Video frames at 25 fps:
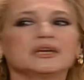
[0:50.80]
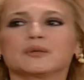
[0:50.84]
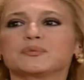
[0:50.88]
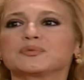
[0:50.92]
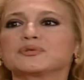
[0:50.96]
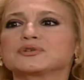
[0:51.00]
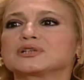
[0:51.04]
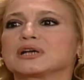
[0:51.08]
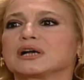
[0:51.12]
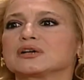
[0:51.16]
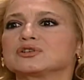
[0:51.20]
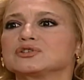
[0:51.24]

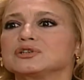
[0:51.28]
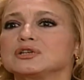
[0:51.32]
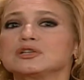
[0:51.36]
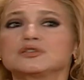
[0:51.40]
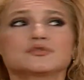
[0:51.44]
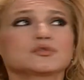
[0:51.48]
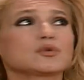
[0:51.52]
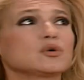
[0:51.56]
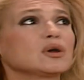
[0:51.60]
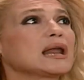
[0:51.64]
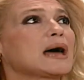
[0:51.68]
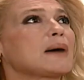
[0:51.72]
menina pros Estados
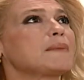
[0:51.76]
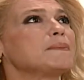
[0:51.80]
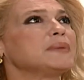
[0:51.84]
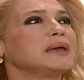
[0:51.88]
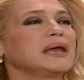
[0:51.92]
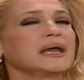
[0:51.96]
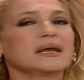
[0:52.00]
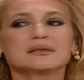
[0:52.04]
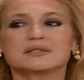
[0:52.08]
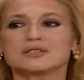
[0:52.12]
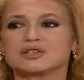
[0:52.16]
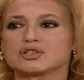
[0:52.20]
Unidos, ficou lá
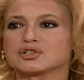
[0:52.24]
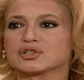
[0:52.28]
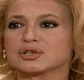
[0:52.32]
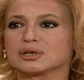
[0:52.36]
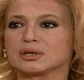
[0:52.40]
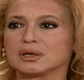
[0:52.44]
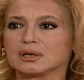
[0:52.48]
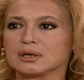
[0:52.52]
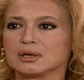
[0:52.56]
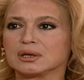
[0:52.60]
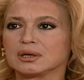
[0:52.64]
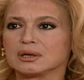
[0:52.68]

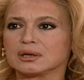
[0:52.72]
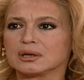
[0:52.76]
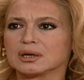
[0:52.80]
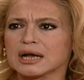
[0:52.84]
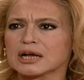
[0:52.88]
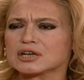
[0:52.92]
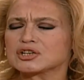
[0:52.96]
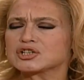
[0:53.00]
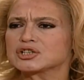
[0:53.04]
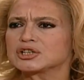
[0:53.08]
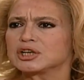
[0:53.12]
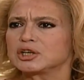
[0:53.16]
meses,
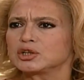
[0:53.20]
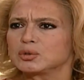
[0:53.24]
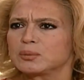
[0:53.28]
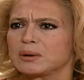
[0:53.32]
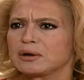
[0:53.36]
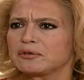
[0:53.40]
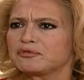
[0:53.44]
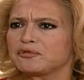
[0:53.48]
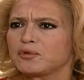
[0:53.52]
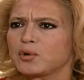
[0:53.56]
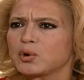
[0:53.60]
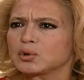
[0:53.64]

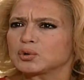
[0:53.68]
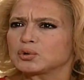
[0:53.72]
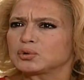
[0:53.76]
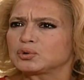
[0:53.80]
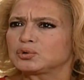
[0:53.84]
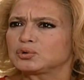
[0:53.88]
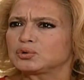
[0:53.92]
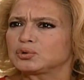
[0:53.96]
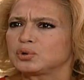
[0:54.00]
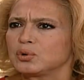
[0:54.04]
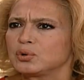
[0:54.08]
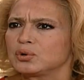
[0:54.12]
gastando uma
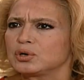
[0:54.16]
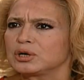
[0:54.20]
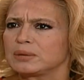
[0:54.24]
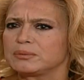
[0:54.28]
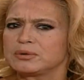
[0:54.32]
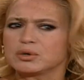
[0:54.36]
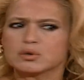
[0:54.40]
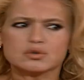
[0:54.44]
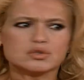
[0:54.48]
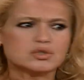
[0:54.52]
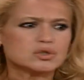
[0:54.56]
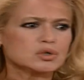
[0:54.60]

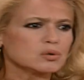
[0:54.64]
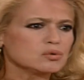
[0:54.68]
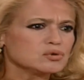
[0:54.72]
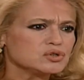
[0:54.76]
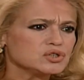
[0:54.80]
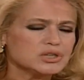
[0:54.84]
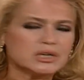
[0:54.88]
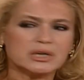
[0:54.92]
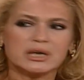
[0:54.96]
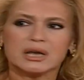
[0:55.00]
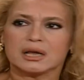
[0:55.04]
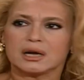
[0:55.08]
fortuna, me
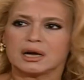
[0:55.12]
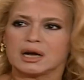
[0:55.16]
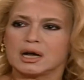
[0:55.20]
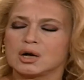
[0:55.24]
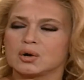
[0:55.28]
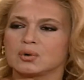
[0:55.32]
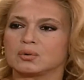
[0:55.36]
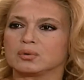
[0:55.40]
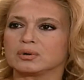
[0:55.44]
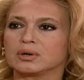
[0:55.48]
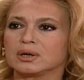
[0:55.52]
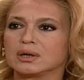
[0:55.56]
custou um
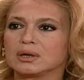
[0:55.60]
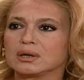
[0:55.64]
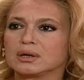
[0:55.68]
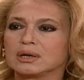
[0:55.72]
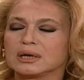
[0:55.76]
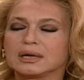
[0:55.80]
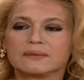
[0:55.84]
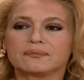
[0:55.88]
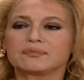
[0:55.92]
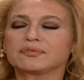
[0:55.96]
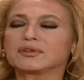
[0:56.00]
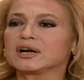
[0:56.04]
dinheirão.
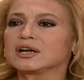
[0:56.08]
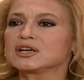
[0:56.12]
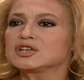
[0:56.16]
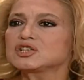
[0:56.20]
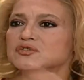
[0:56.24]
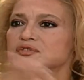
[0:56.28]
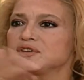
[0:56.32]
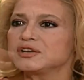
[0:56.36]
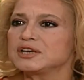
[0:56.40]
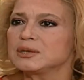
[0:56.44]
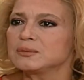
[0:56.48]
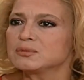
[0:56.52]

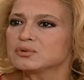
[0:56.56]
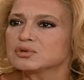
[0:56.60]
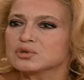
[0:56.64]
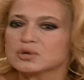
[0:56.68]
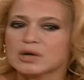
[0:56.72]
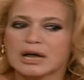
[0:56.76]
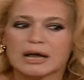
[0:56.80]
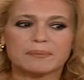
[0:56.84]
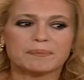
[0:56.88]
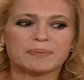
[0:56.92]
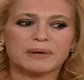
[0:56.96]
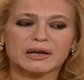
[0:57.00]

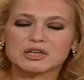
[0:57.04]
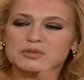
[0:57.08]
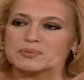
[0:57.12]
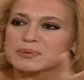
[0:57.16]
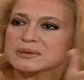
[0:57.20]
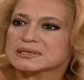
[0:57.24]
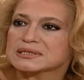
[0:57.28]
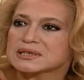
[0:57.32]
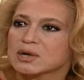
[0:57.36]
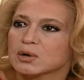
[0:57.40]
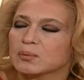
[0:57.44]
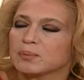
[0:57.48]
Transferimos o
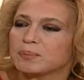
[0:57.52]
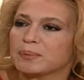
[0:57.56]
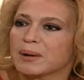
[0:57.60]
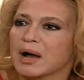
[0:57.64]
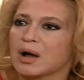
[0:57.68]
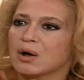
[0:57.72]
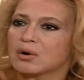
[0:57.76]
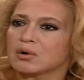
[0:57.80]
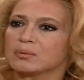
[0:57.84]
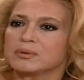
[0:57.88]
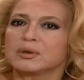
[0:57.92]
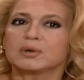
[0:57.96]
rapaz para São
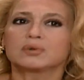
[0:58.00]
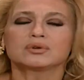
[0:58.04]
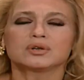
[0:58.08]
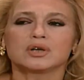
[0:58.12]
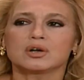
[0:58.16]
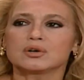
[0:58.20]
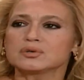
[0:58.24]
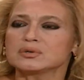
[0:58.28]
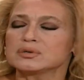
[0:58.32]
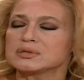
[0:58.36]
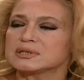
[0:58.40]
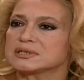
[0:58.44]
Paulo, meu
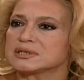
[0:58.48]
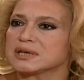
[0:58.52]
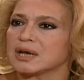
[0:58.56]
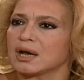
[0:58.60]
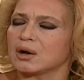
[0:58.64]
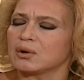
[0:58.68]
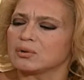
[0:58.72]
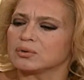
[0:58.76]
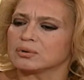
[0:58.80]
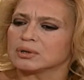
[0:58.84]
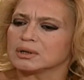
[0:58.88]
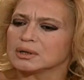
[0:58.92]
Deus do
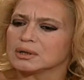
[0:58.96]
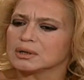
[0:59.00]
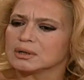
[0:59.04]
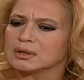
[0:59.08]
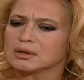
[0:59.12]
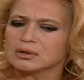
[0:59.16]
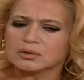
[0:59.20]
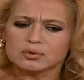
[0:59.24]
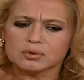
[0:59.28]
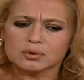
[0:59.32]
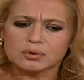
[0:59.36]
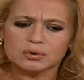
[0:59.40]
céu
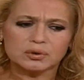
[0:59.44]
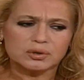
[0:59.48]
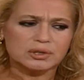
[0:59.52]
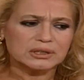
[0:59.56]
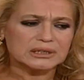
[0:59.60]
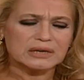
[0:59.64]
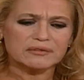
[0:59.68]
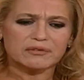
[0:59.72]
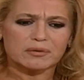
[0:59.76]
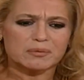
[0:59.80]
tudo que